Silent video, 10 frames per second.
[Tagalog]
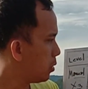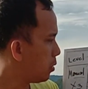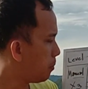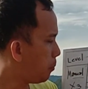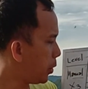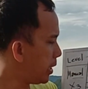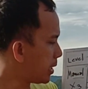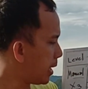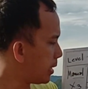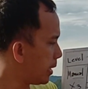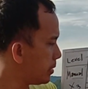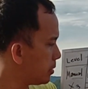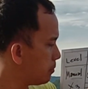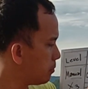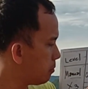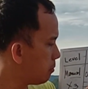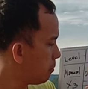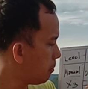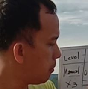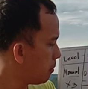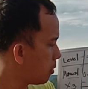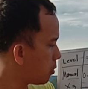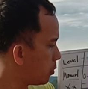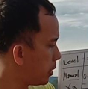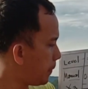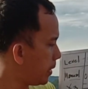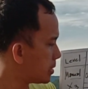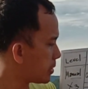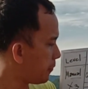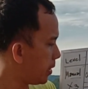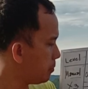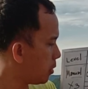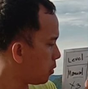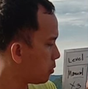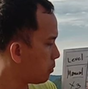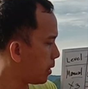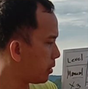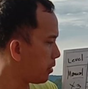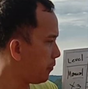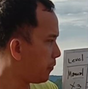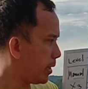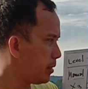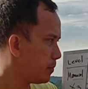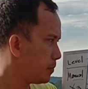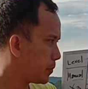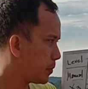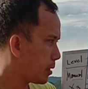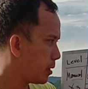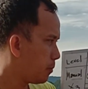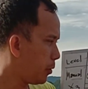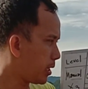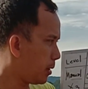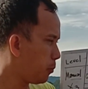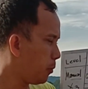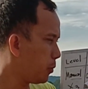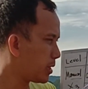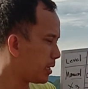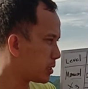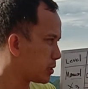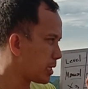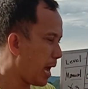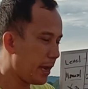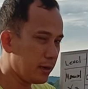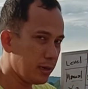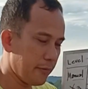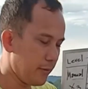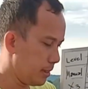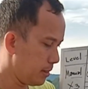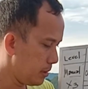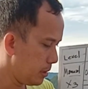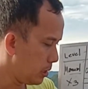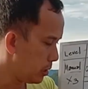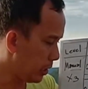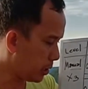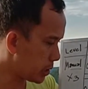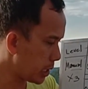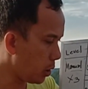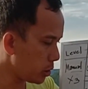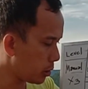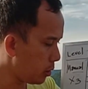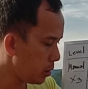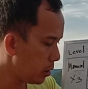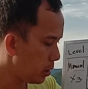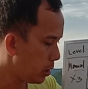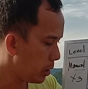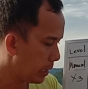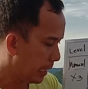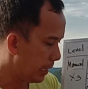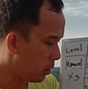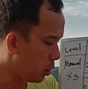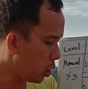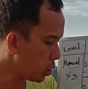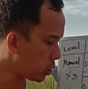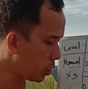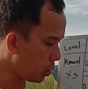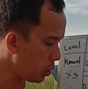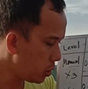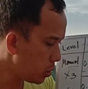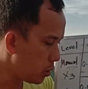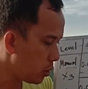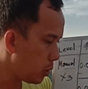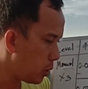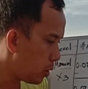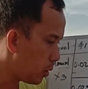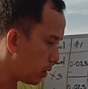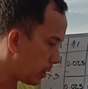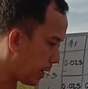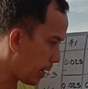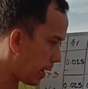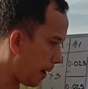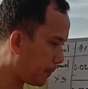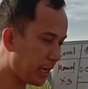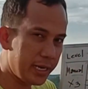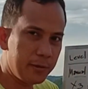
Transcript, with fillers: Pwede ka agad, kung depende sa fund mo, meron kang fund, pwede kang pumunta dito sa higher level. Dito sa auto, auto upgrading po